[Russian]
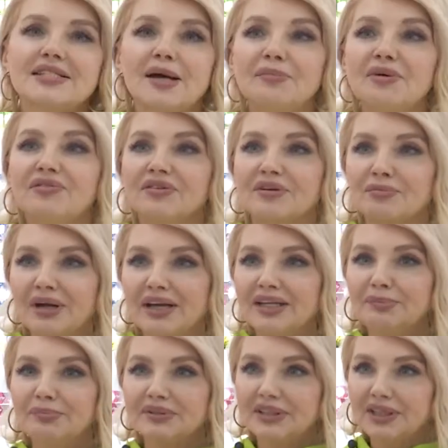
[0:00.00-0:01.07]
Самый
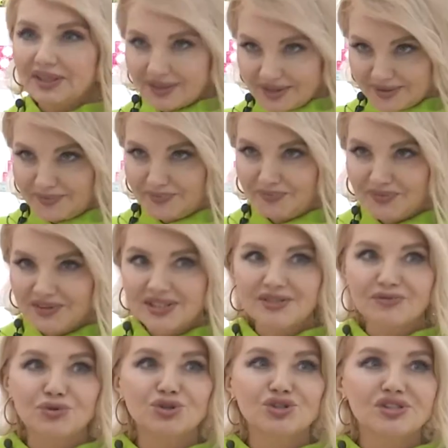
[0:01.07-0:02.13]
формальный подарок на
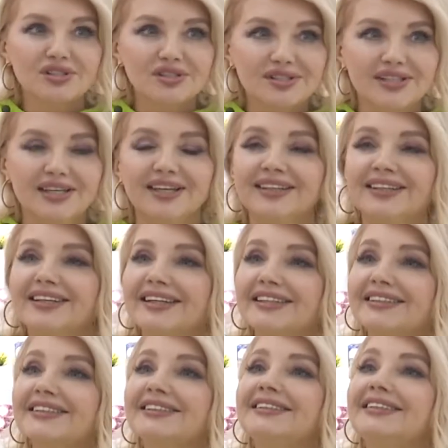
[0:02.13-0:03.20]
сегодняшний день –
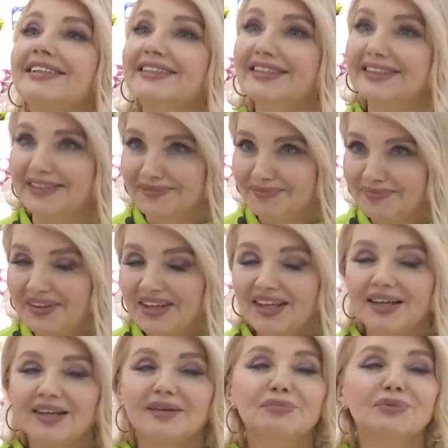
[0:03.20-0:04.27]
это деньги.
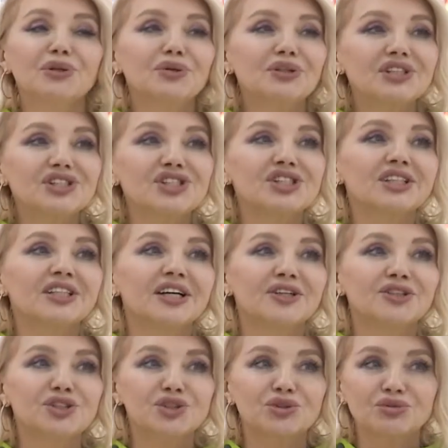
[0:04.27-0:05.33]
Многие
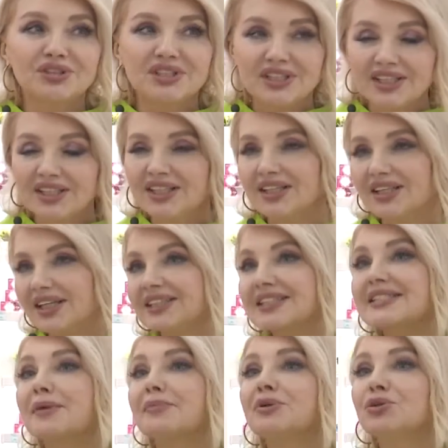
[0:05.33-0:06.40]
считают, что деньги – это
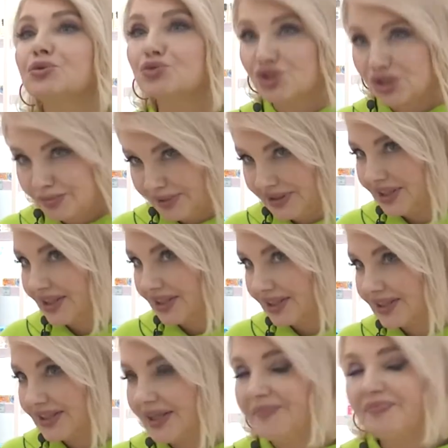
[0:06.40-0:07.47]
самый лучший
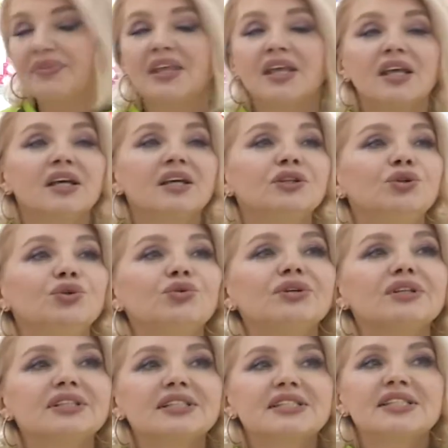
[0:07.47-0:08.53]
подарок, да?
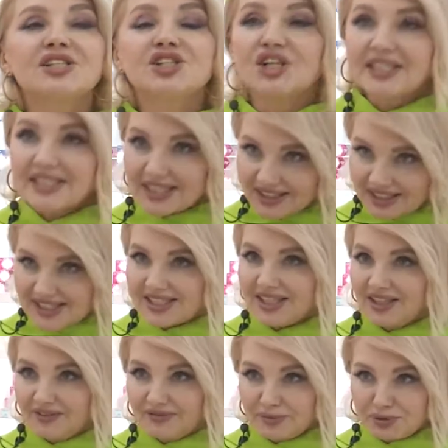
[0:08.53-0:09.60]
Но сейчас это
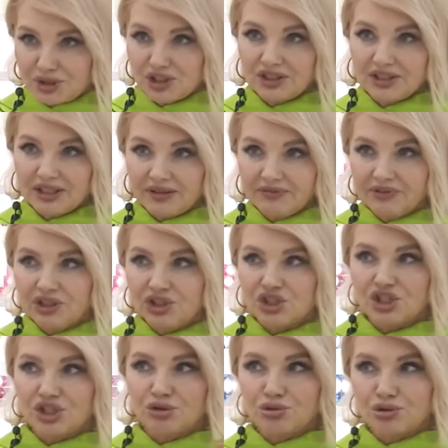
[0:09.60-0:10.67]
стало вообще, да, в
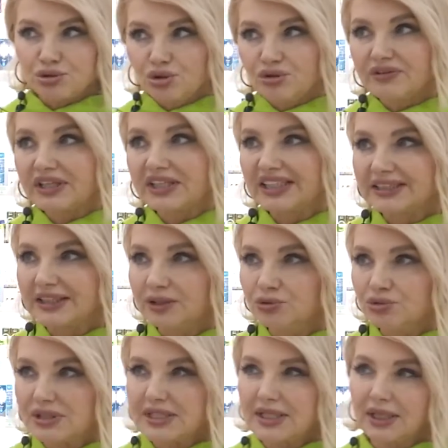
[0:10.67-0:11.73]
нынешних условиях, когда
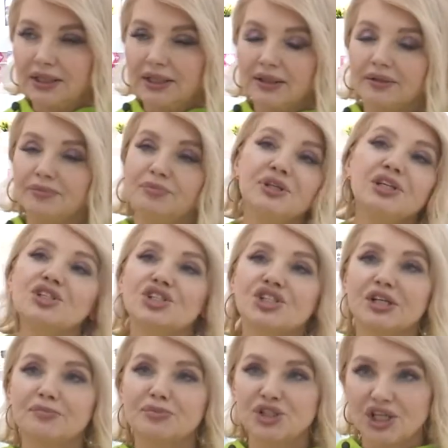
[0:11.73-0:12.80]
люди стали
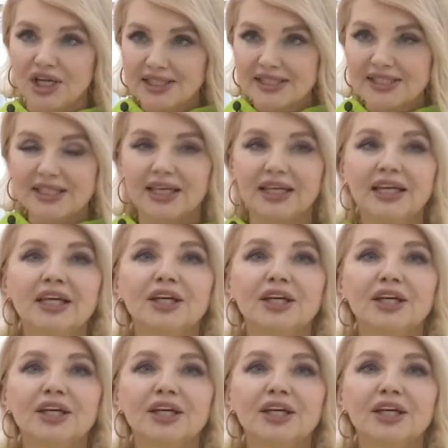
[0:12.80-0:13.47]
меньше общаться,